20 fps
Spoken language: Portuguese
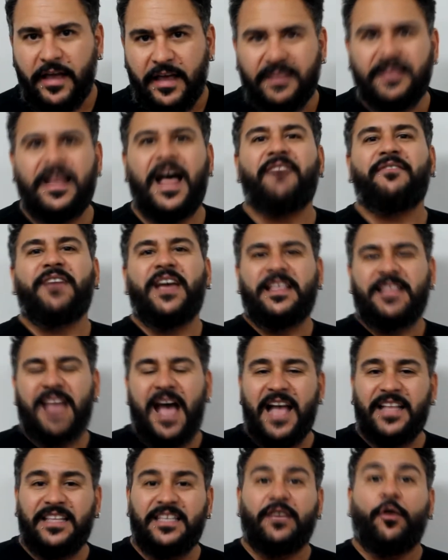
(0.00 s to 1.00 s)
Na
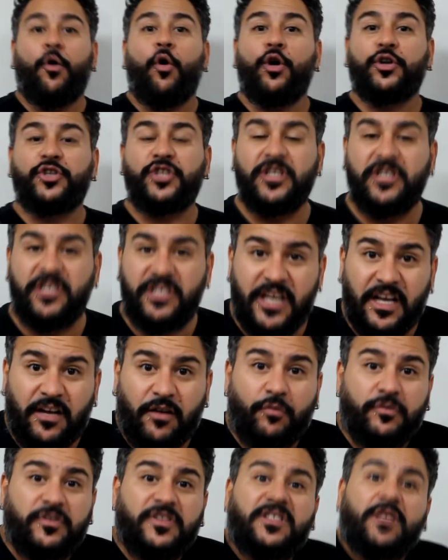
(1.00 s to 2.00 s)
verdade, hoje em dia
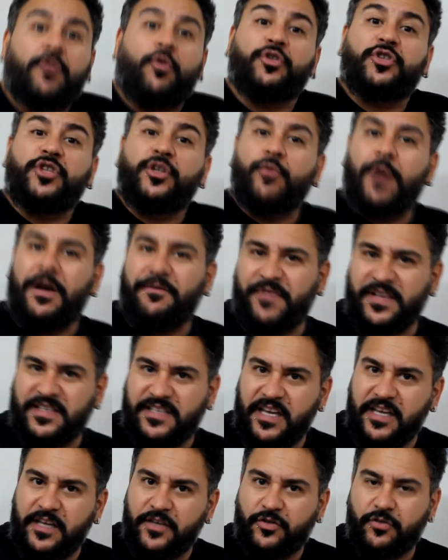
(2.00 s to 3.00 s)
se continua a
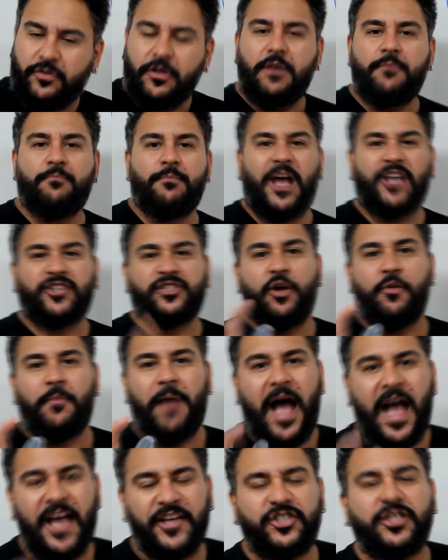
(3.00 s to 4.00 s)
fazer isso, mas não
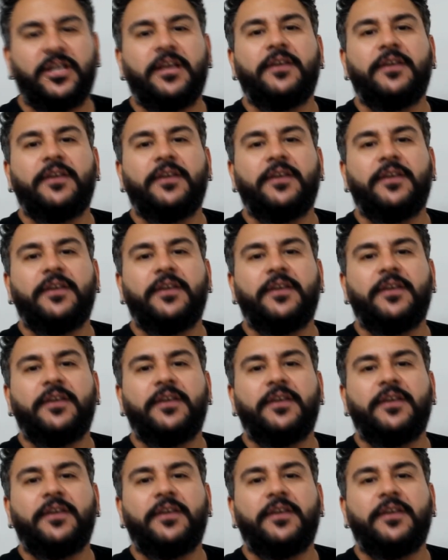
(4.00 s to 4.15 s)
mais